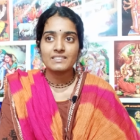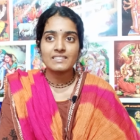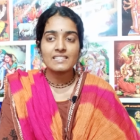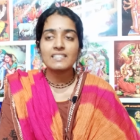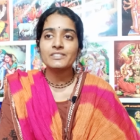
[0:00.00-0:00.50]

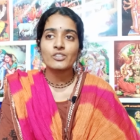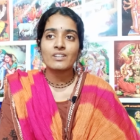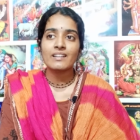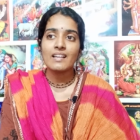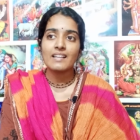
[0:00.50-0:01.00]
மிருகன்
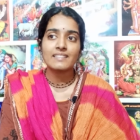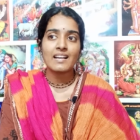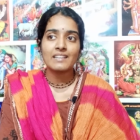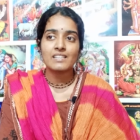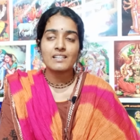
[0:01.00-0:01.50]
சொல்கிற அந்த
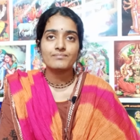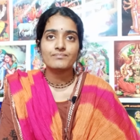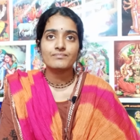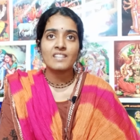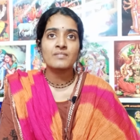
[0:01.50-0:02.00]
ராஜா
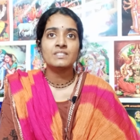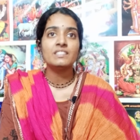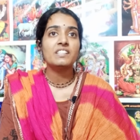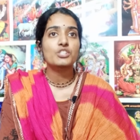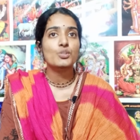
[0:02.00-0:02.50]
நான்
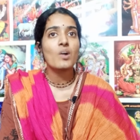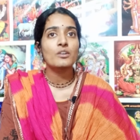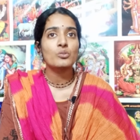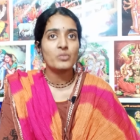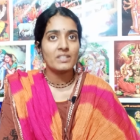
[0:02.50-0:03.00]
வந்து
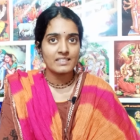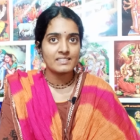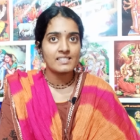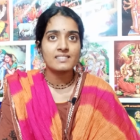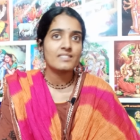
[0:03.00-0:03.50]
இக்ஷுவாகு
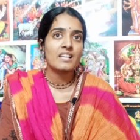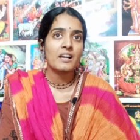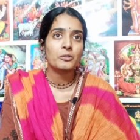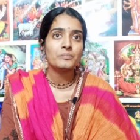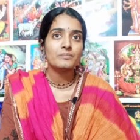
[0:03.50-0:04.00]
குலத்தில்
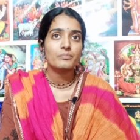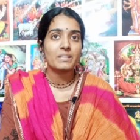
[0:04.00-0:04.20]
ஜனித்தவனாக்கும்